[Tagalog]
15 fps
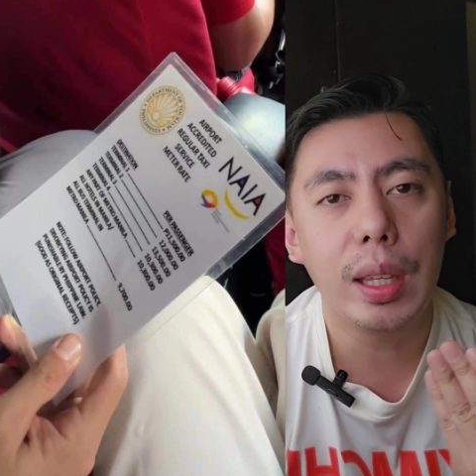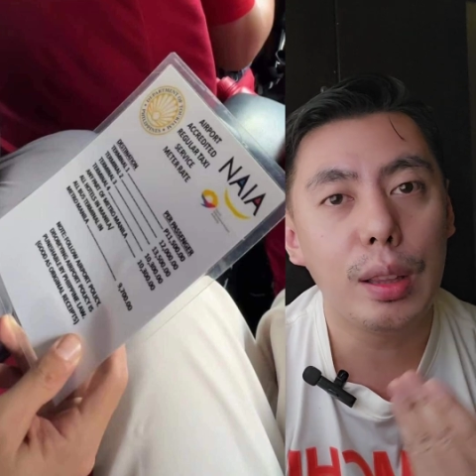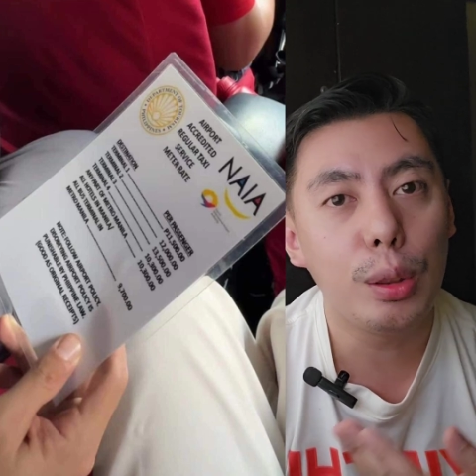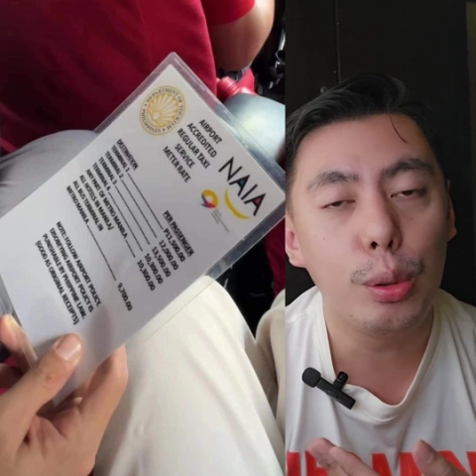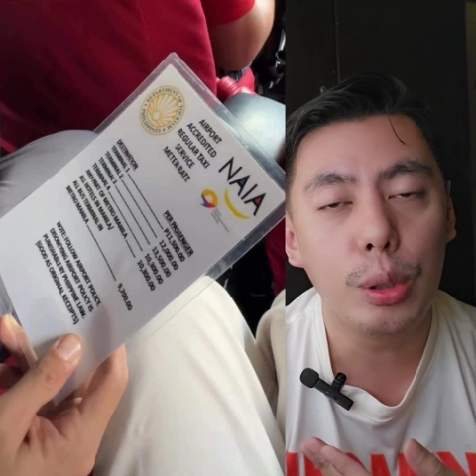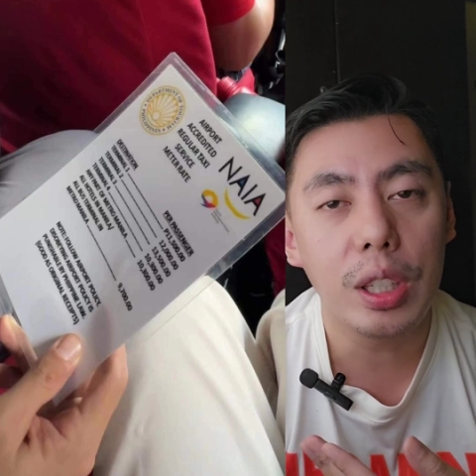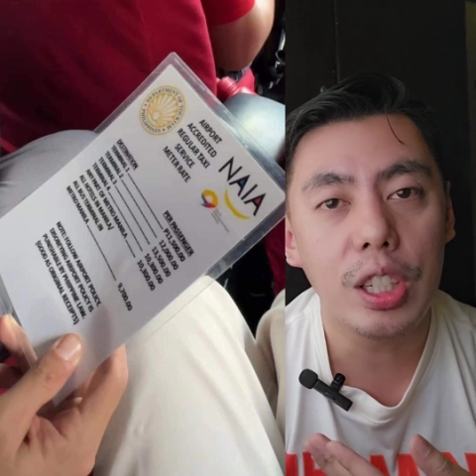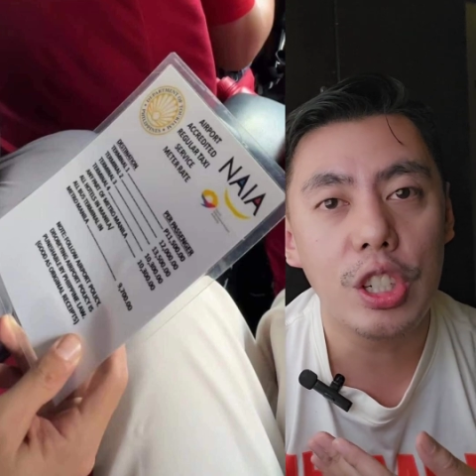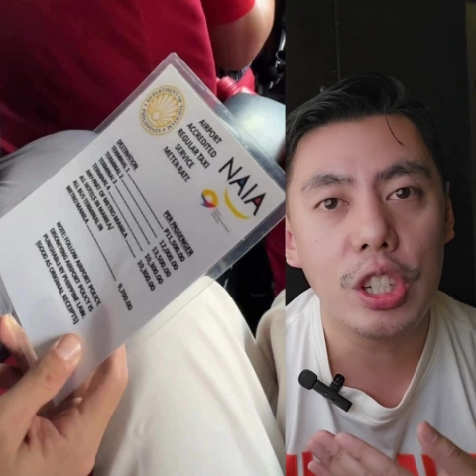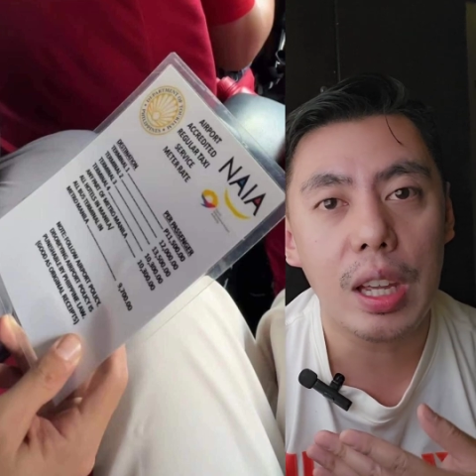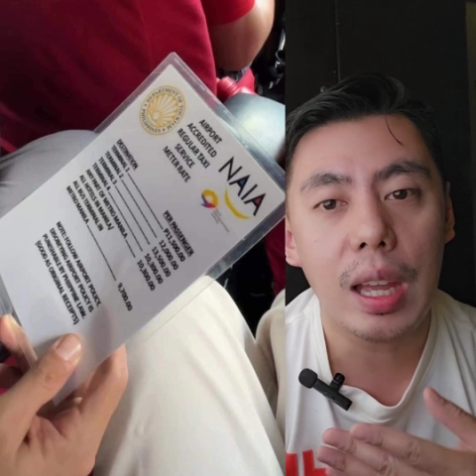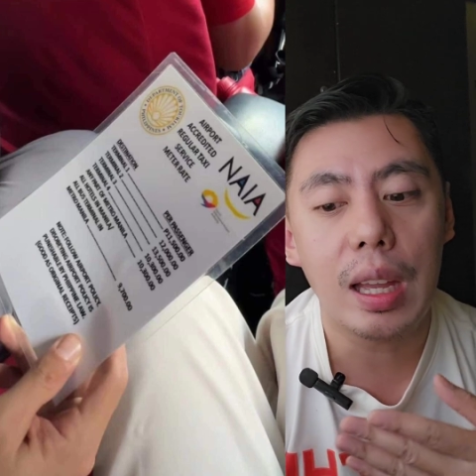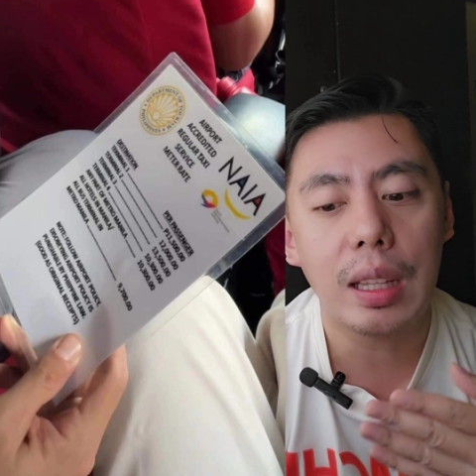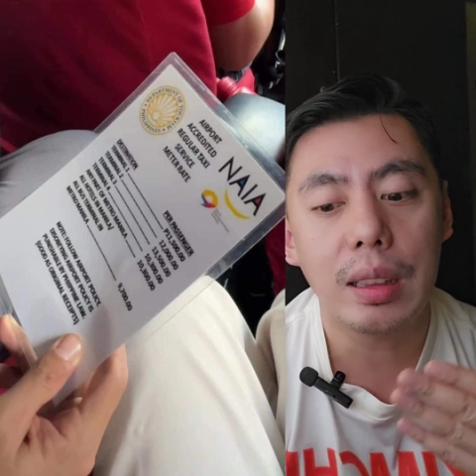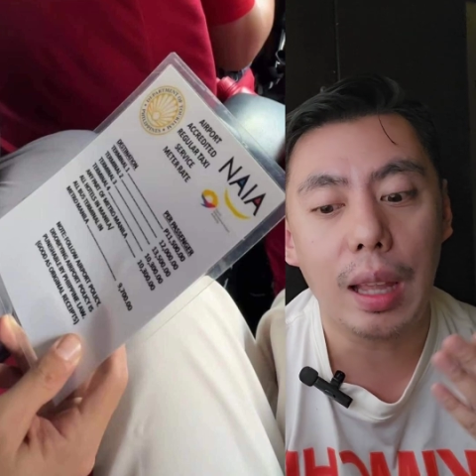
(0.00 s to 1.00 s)

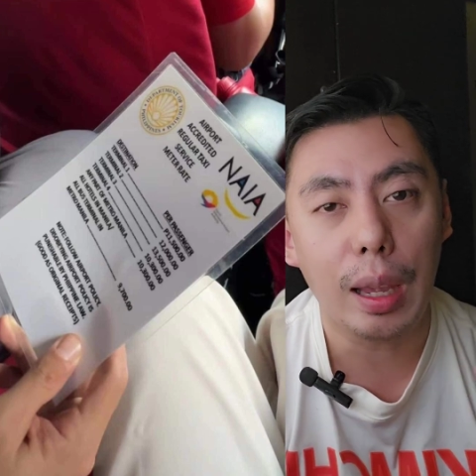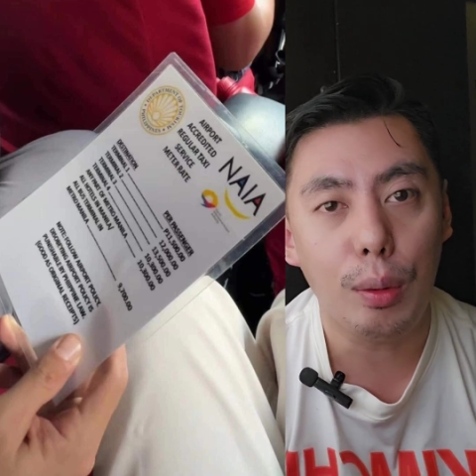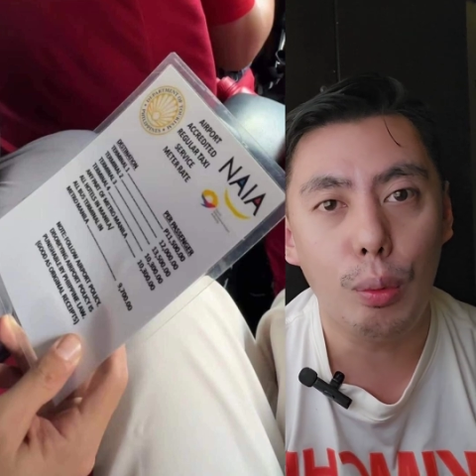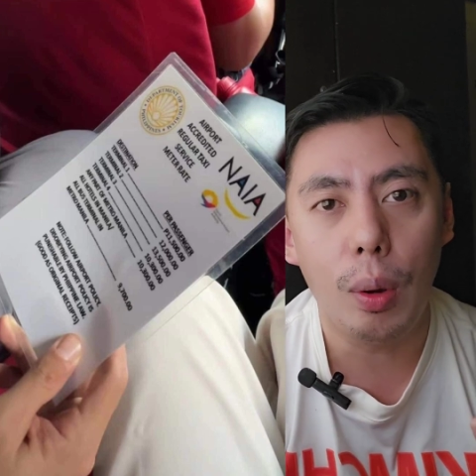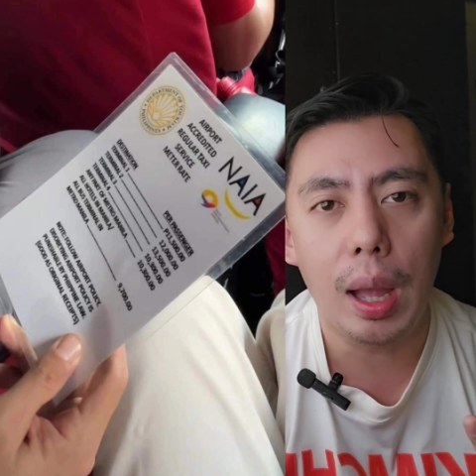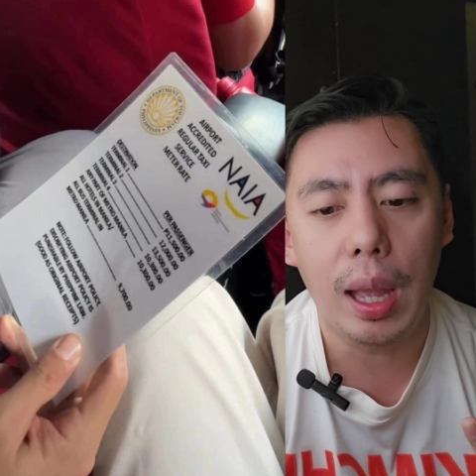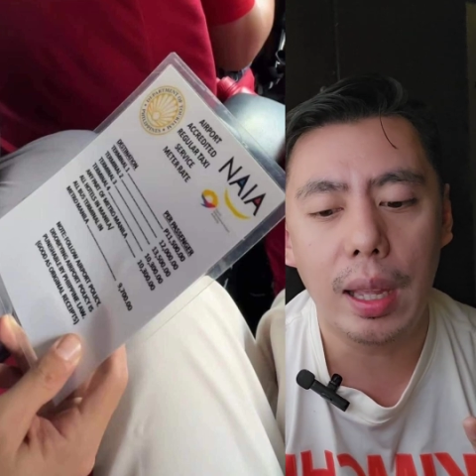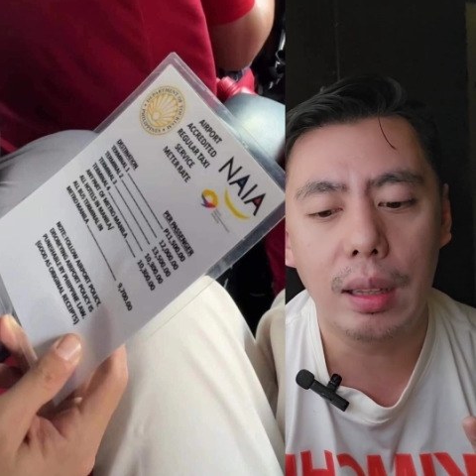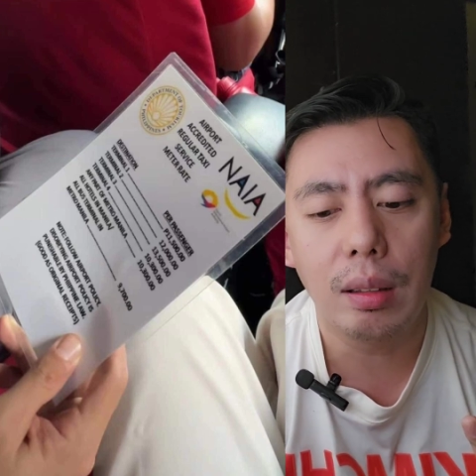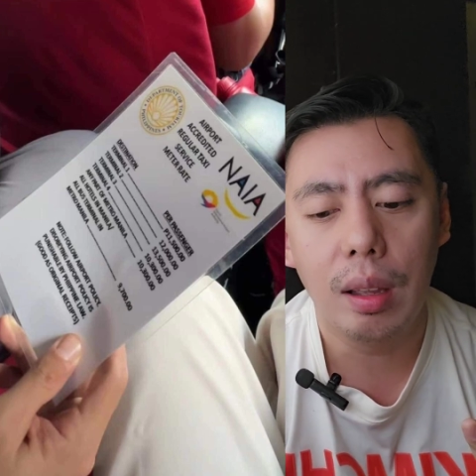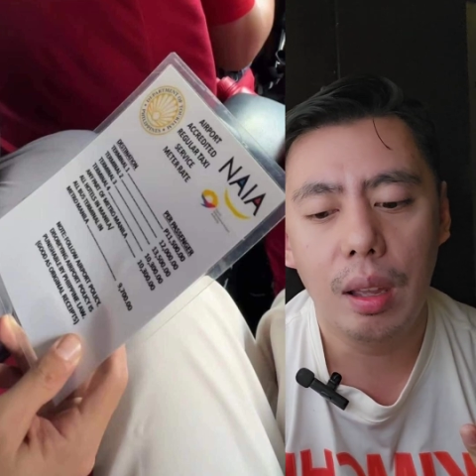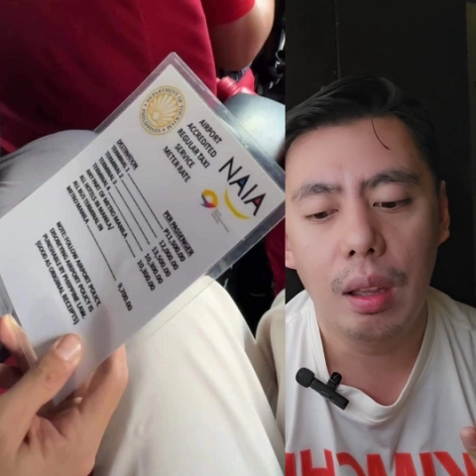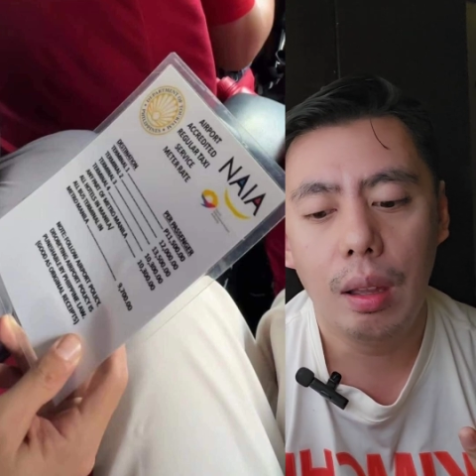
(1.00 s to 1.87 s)
Indonesia, Taiwan.